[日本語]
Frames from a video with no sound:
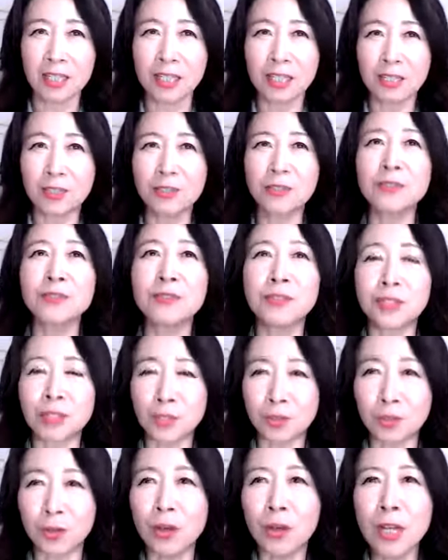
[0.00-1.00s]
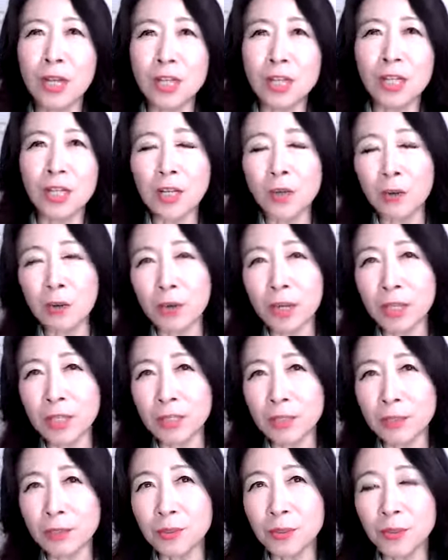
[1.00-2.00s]
するんですよ。なんかこうやっ
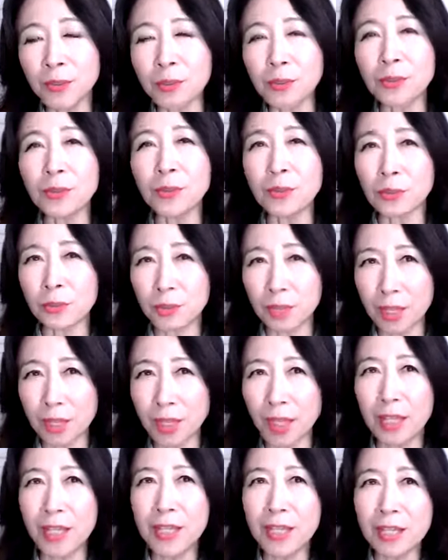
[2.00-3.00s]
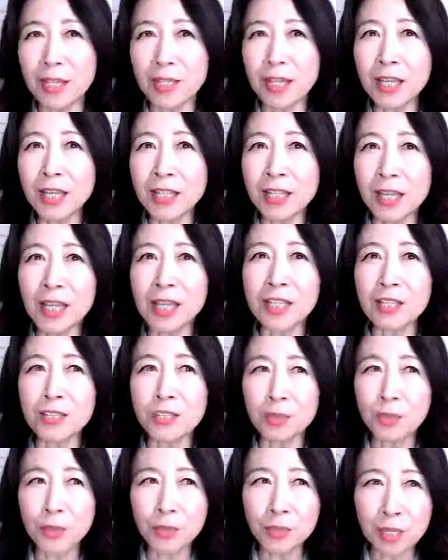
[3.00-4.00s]
てすることによって、だいたい
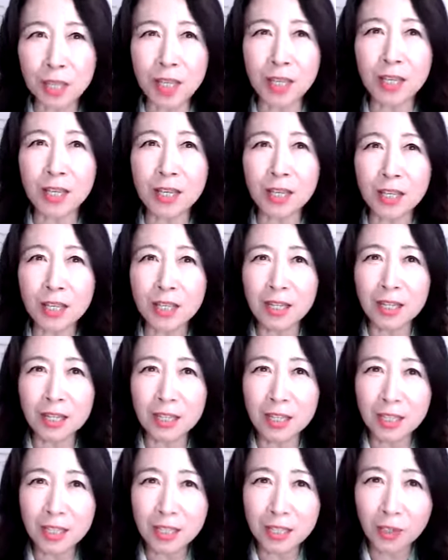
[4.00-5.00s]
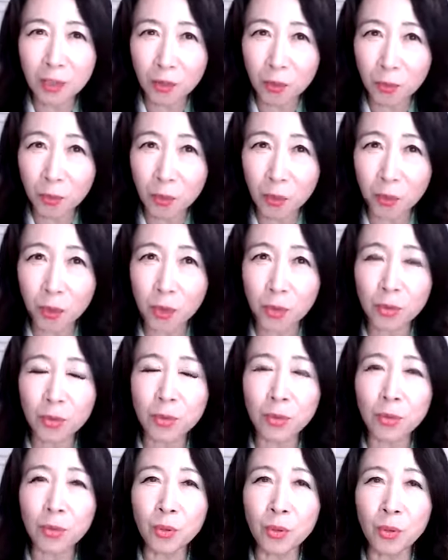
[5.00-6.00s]
そこで行
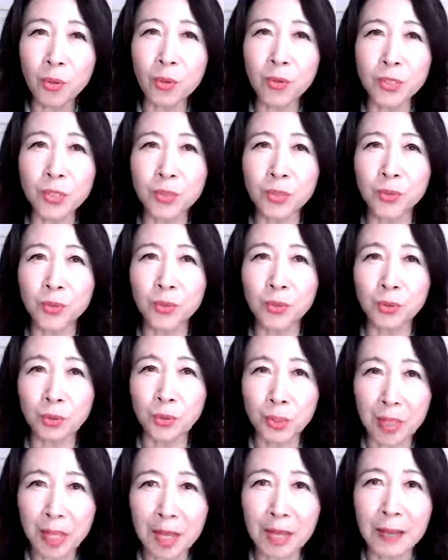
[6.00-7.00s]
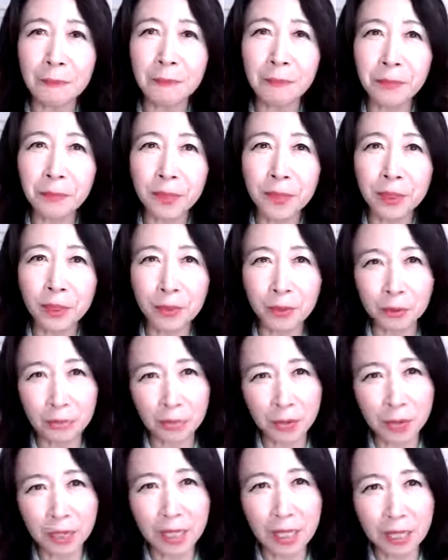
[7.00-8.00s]
動を起こすこととか、こ
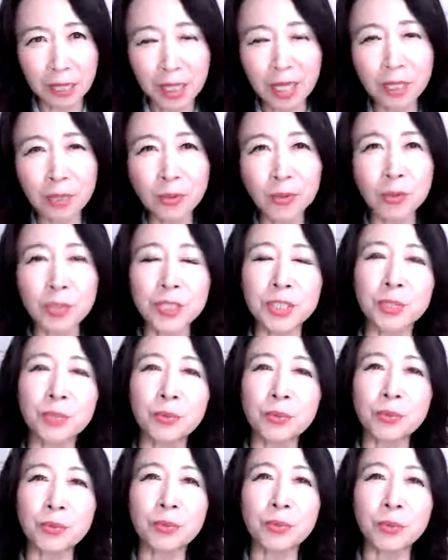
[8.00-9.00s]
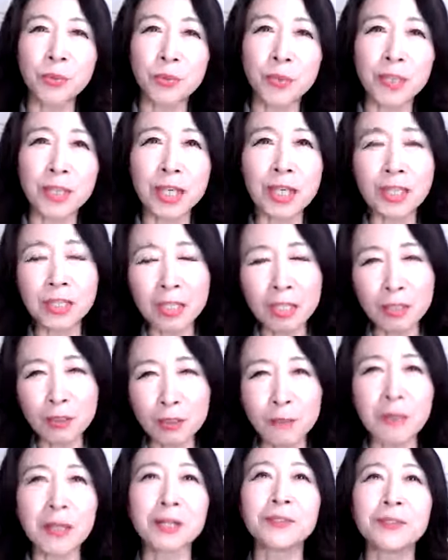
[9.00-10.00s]
の検討したことっていうのは大体
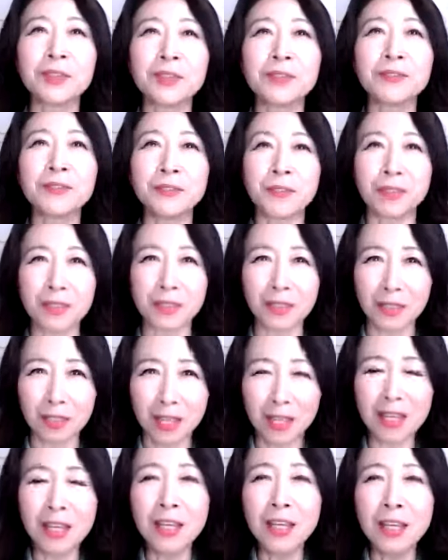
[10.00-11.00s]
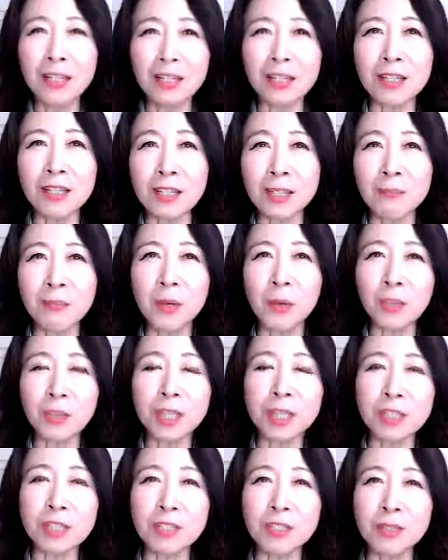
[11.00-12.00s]
うまくいくんですね。だからまあ
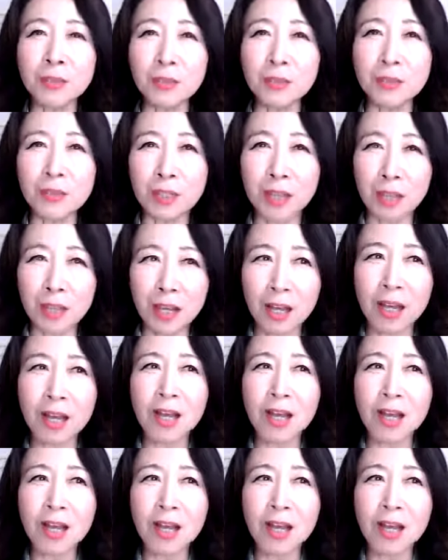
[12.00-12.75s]
私にとったら